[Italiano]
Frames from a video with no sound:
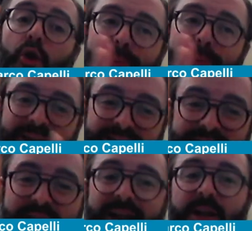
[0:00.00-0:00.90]
o
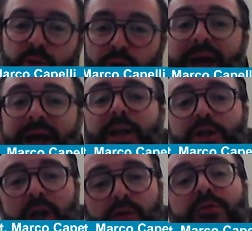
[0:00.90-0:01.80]
parziale o totale,
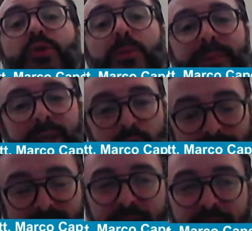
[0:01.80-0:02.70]
cioè hanno avuto un
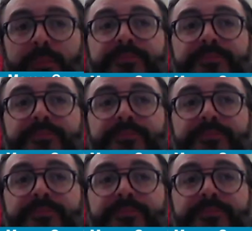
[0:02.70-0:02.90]
miglioramento.